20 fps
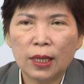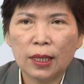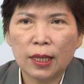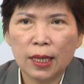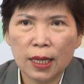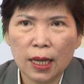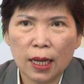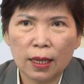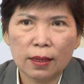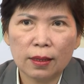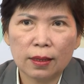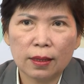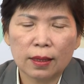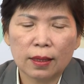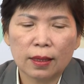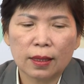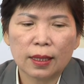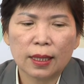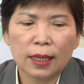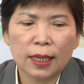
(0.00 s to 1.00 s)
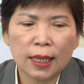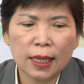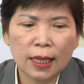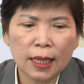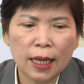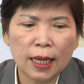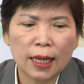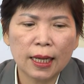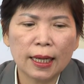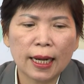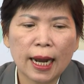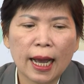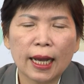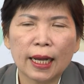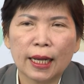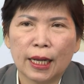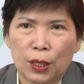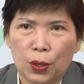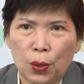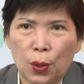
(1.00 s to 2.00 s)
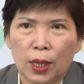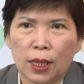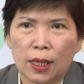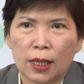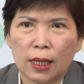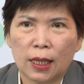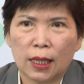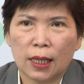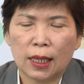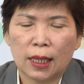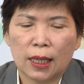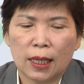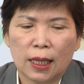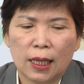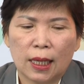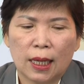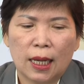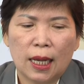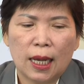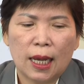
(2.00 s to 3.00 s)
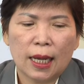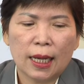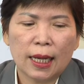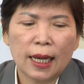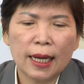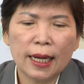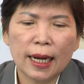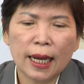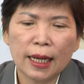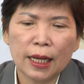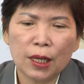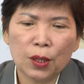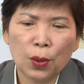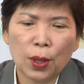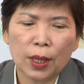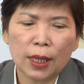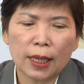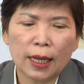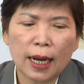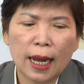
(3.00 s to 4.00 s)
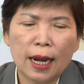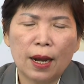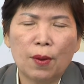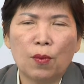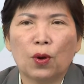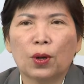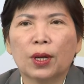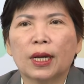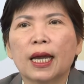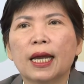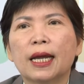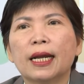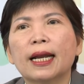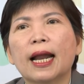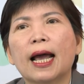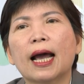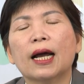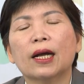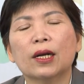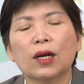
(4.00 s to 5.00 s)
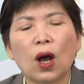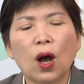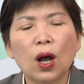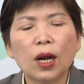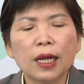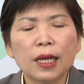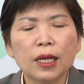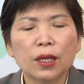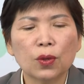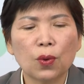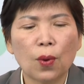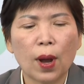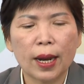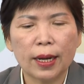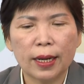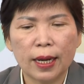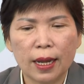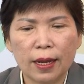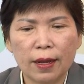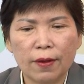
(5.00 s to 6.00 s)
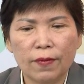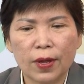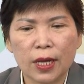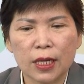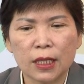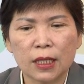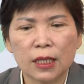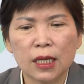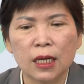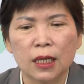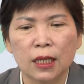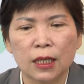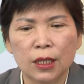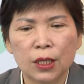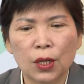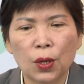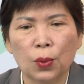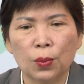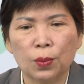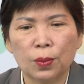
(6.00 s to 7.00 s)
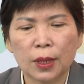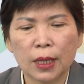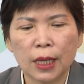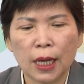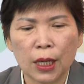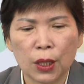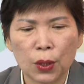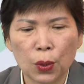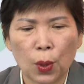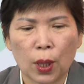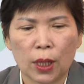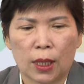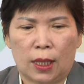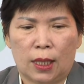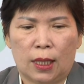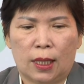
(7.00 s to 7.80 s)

thứ nhất kỹ năng kỹ thuật kỹ năng kỹ thuật đây là một kỹ năng nó liên quan đến cái việc sử dụng kỹ thuật